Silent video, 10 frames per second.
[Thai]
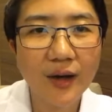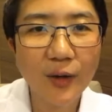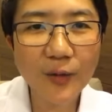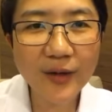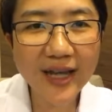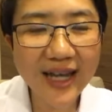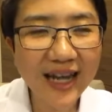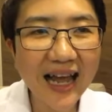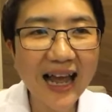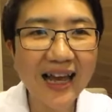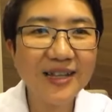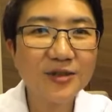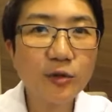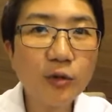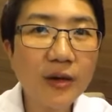โอเคค่ะ
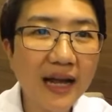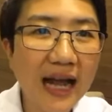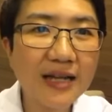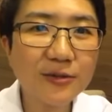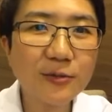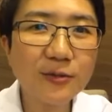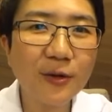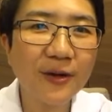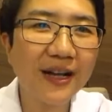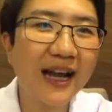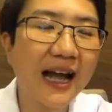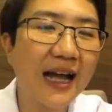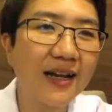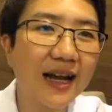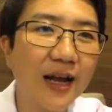สู้นะคะ สู้ทุกคนนะคะ
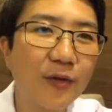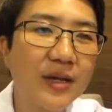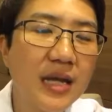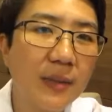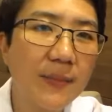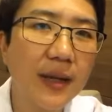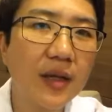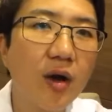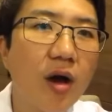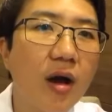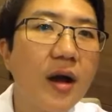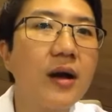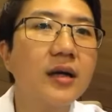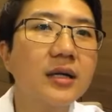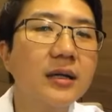นะคะ คนที่ยังไม่เป็นก็
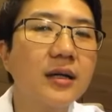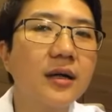คือ